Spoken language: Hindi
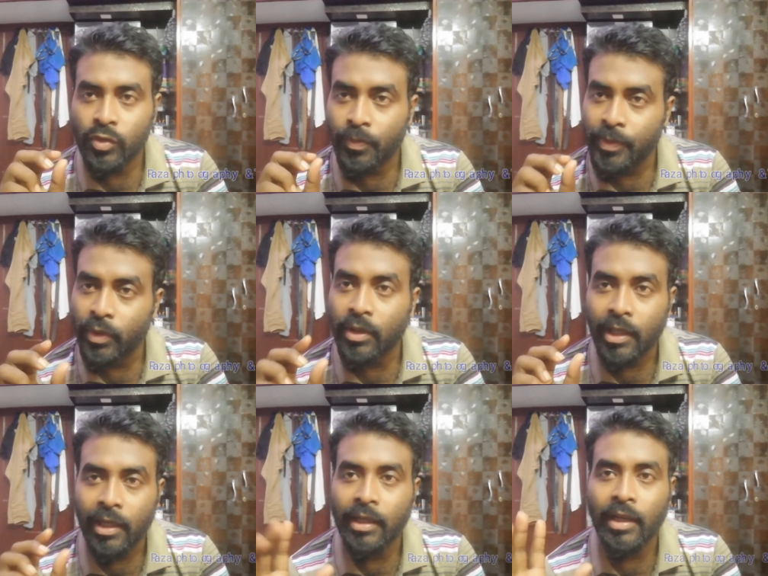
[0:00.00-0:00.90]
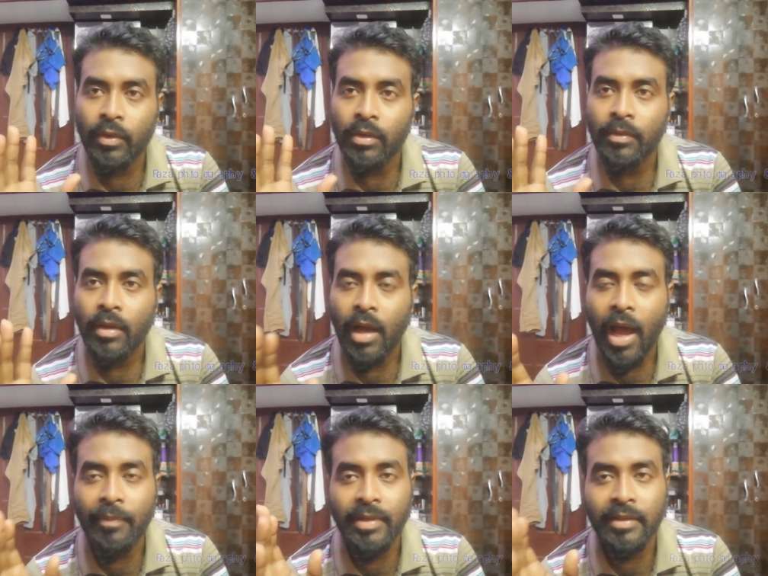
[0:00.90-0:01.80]
जो प्योर कलंकर हो
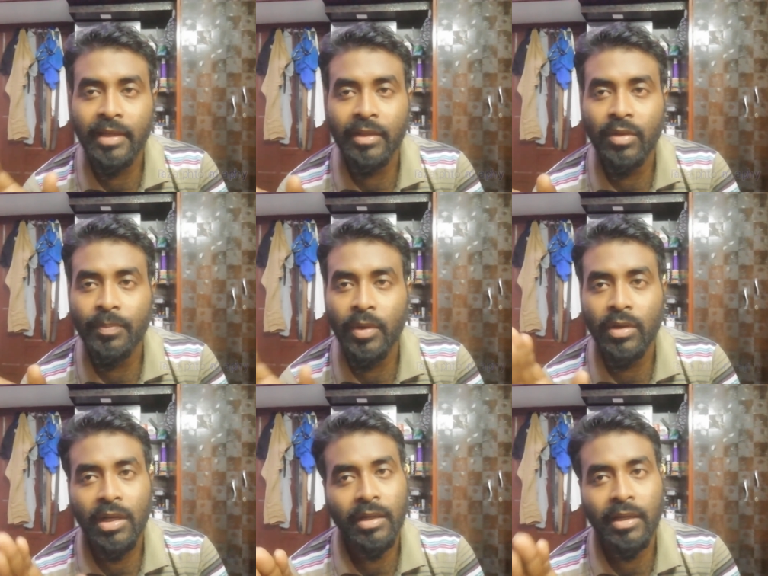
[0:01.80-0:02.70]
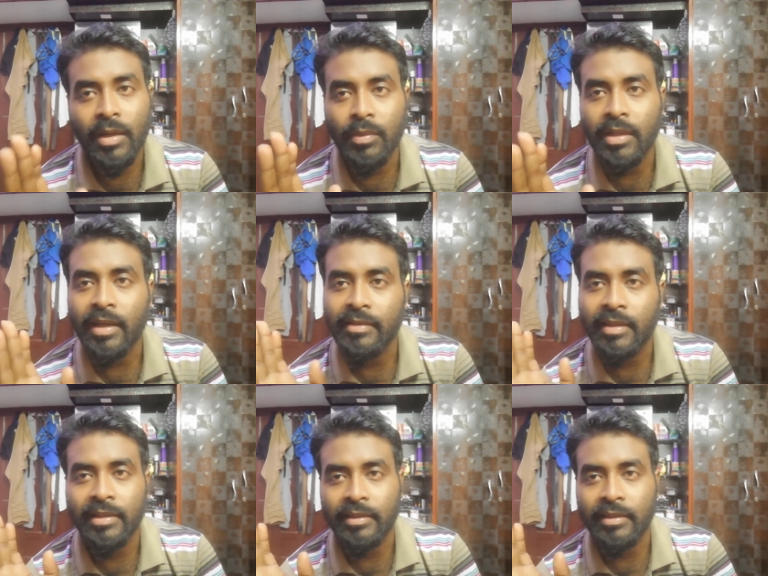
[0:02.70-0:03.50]
आप शायद जानते हो प्योर कलंकर कबूतर कैसा